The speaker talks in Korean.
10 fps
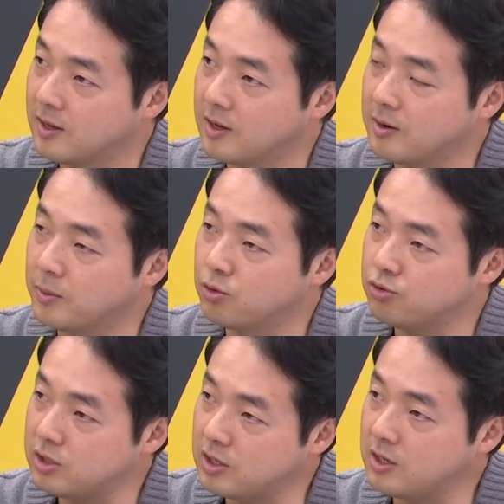그러니까 뭐
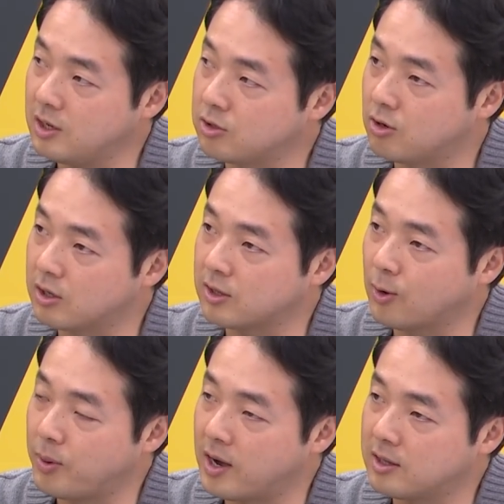휴지기에 들어갔다고
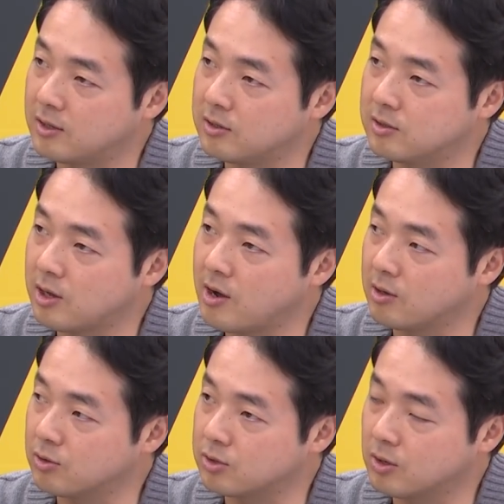봐야 되는
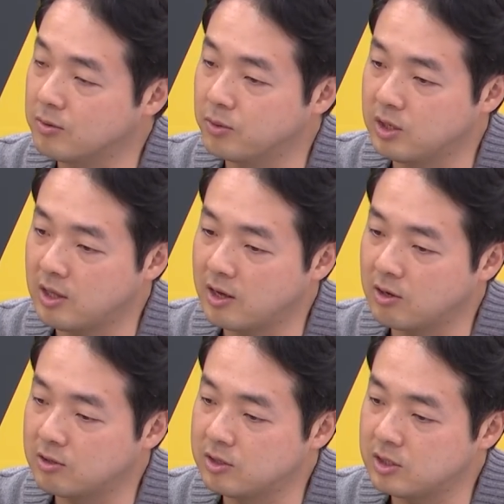상황이었죠. 뭐
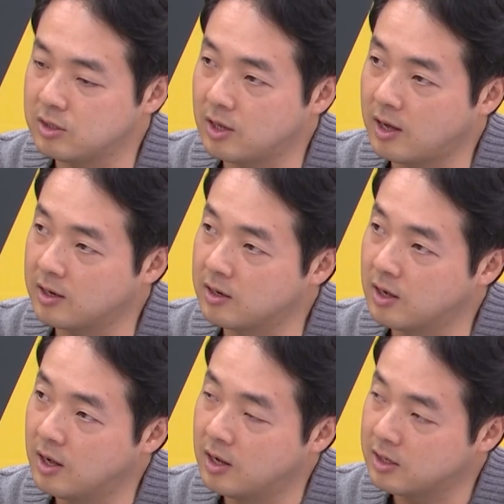이낙연 신당
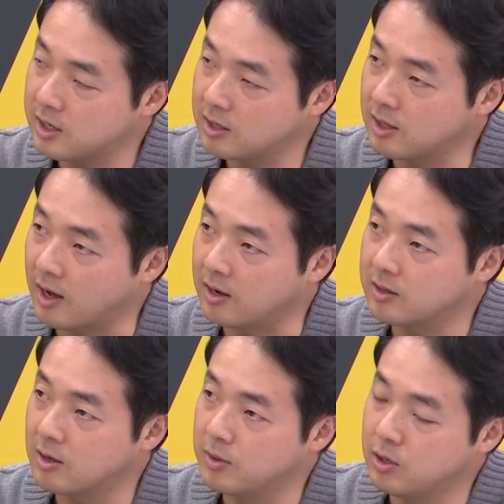창당,
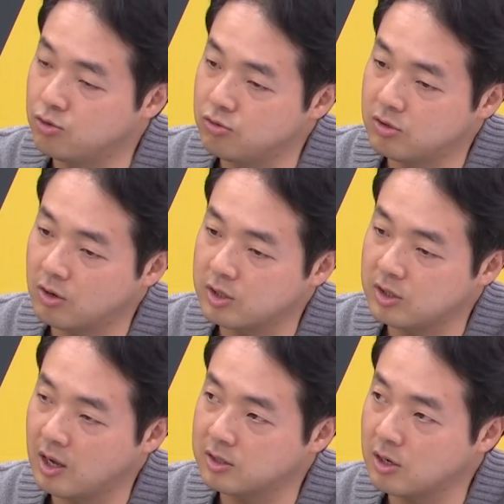그다음에 이준석
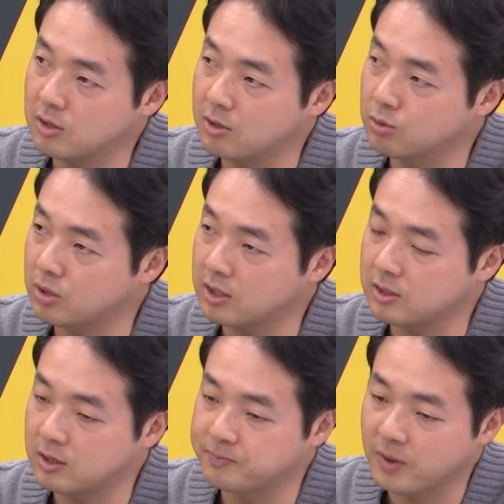신당 창당도
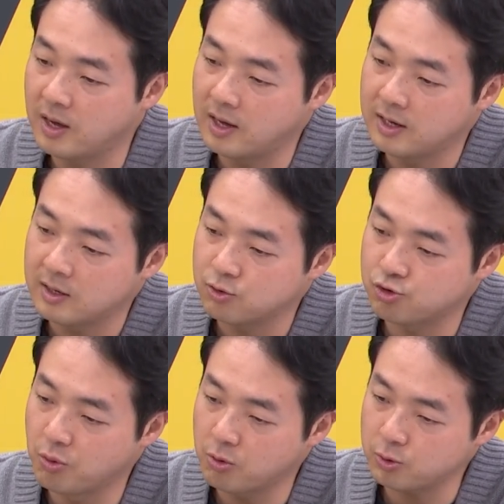사실
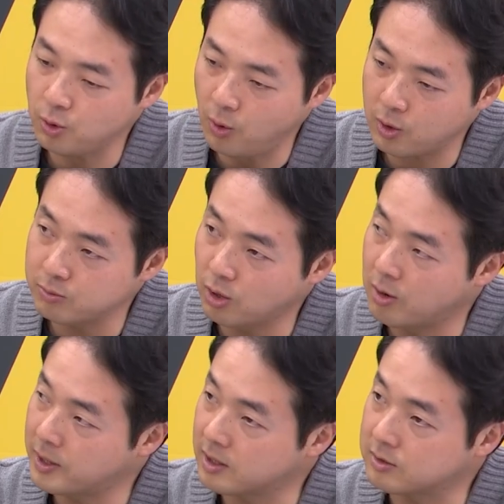주목을 조금 덜
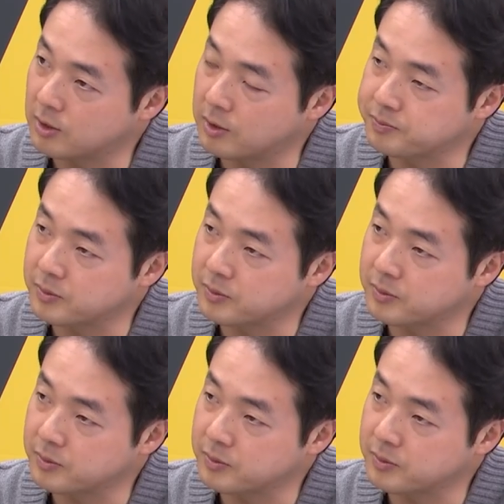받았어요.